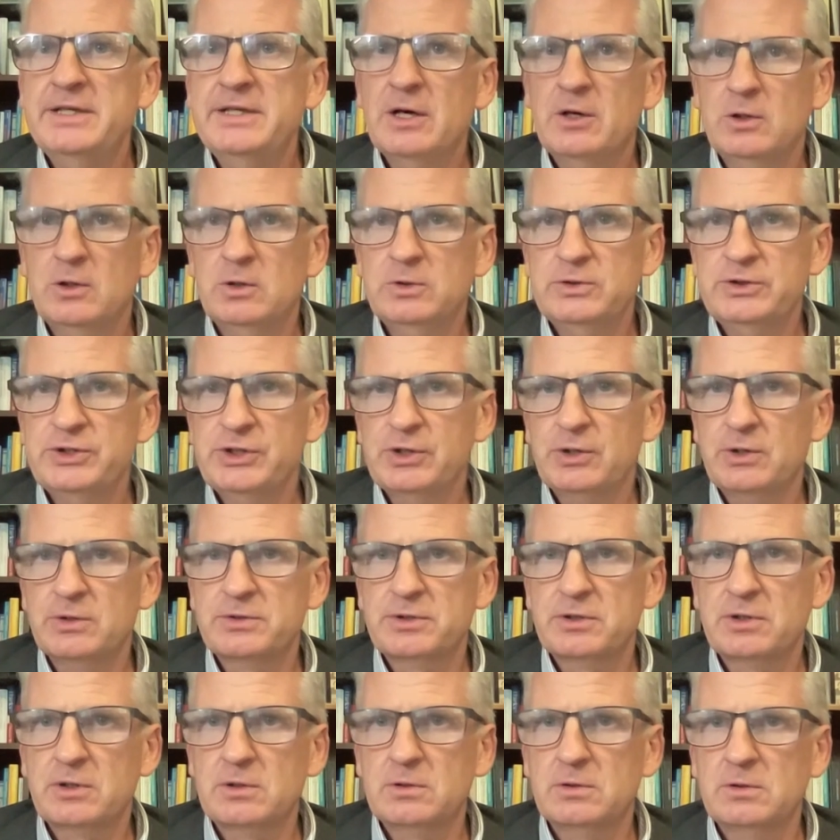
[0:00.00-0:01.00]
Nie chodzi
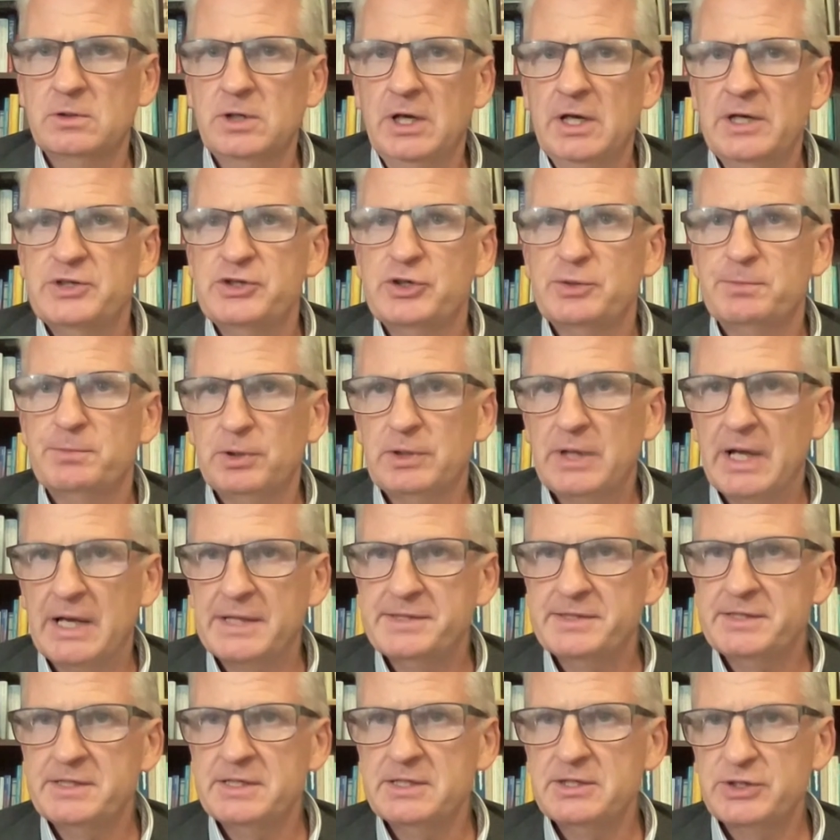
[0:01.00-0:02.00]
o to, że
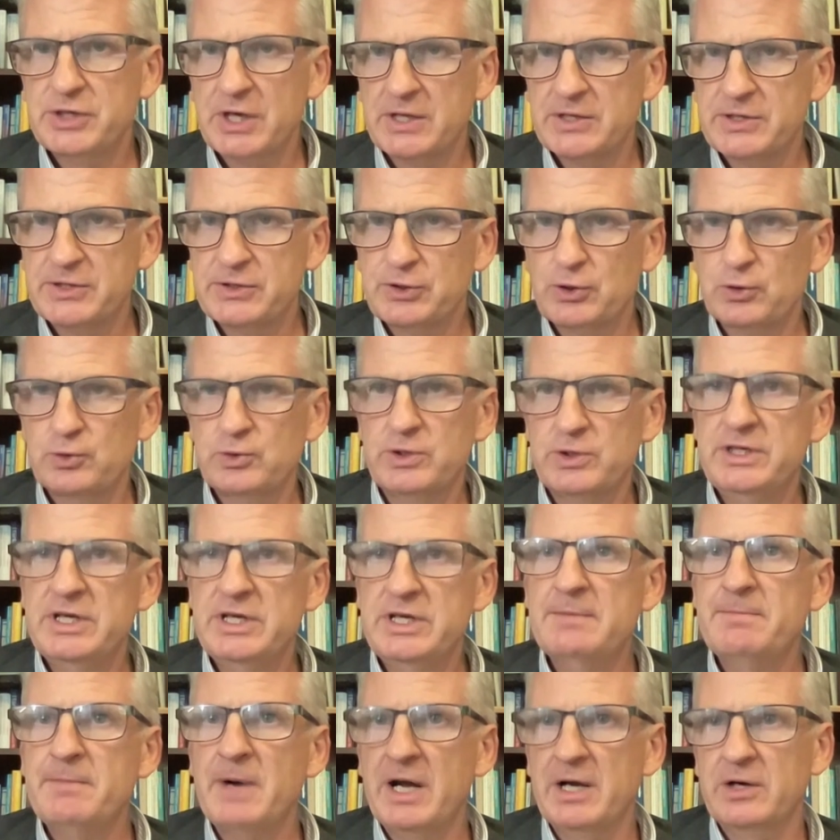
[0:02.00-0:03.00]
Polacy często
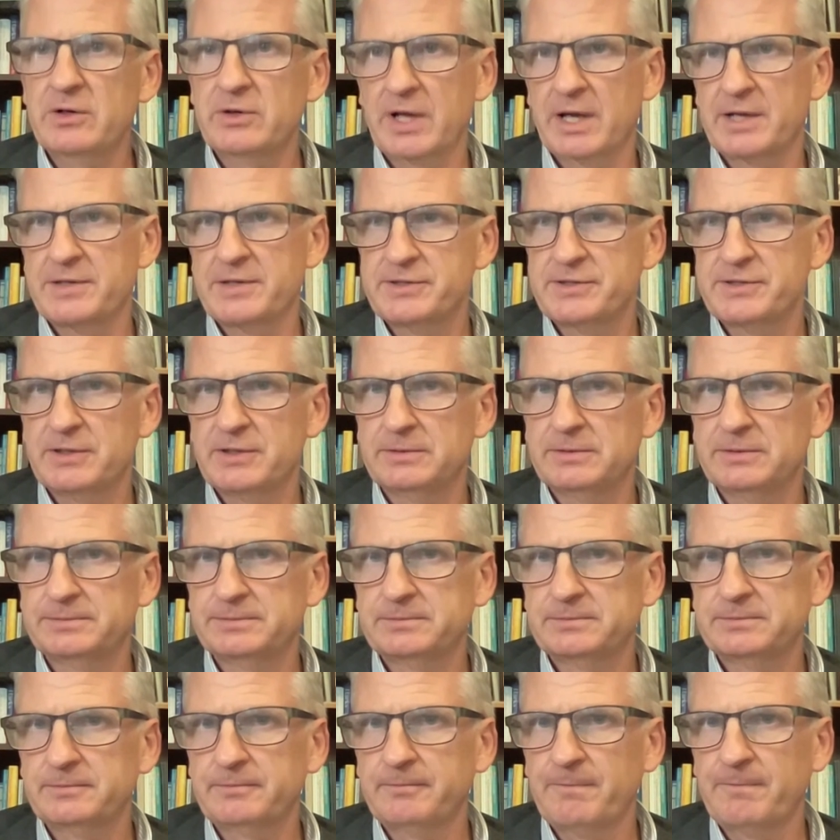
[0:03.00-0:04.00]
nie mają racji.